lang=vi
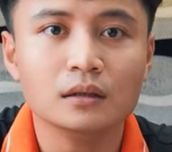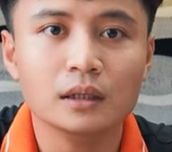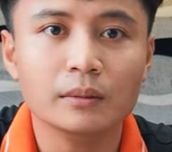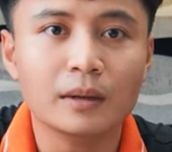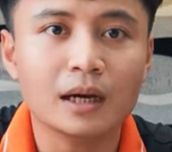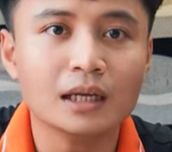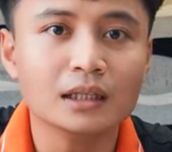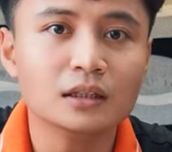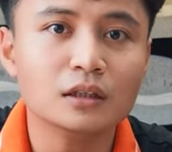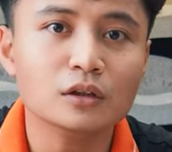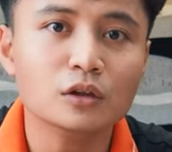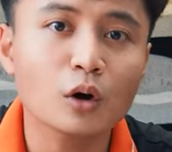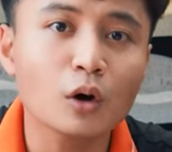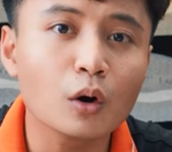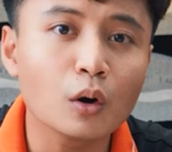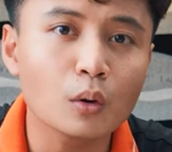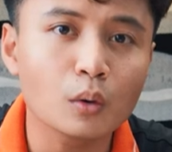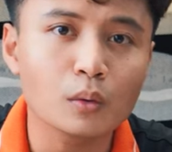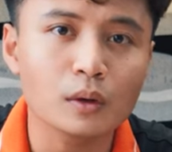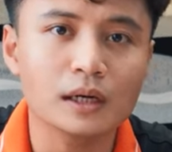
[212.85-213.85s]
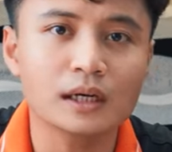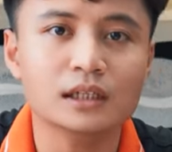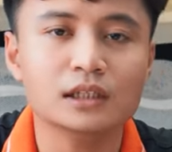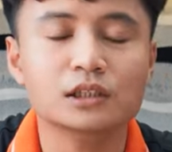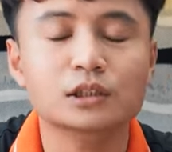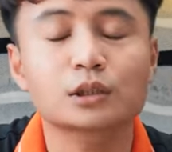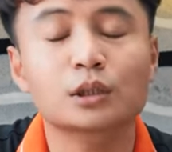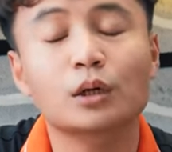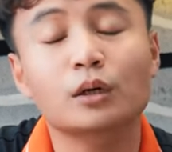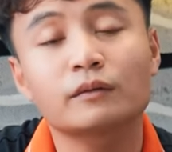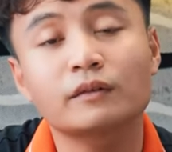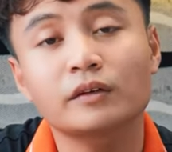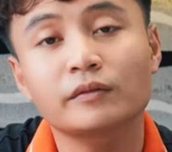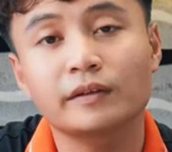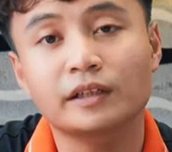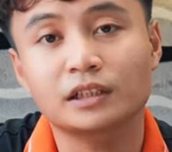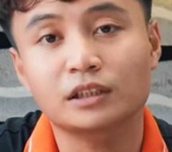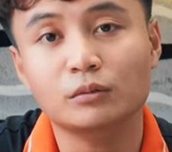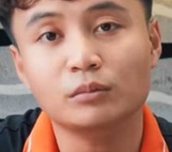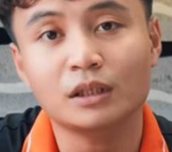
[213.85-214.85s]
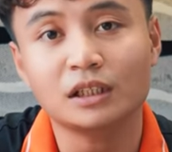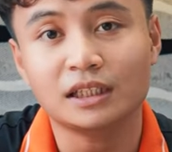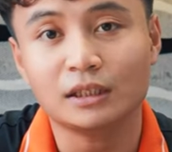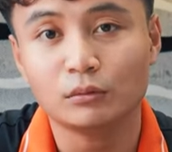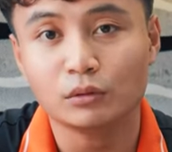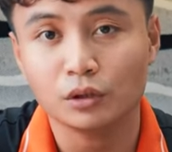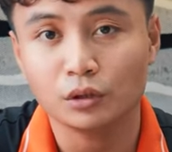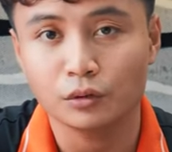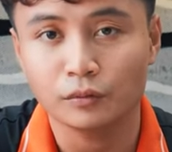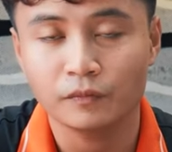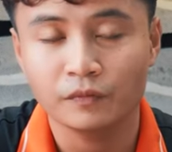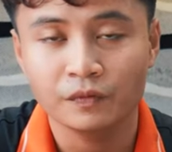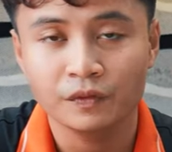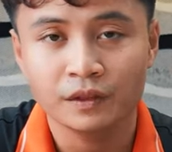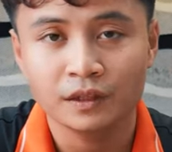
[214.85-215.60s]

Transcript: cái bát nó thô quá so với việc chúng ta treo tường.